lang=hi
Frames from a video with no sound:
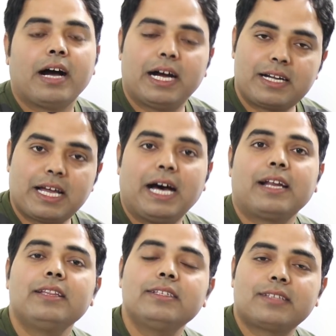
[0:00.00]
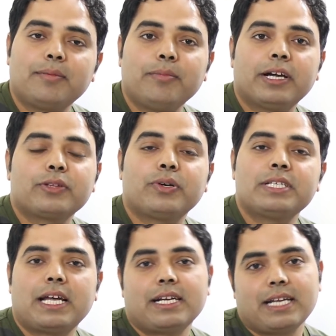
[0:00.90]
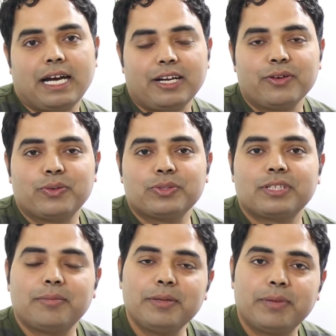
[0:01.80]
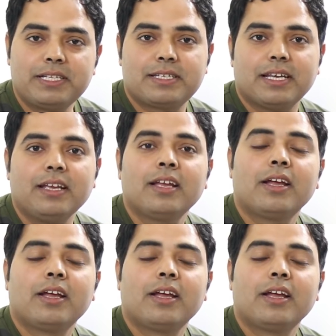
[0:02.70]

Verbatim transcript: 18 दिसंबर 2018 को सभी बच्चे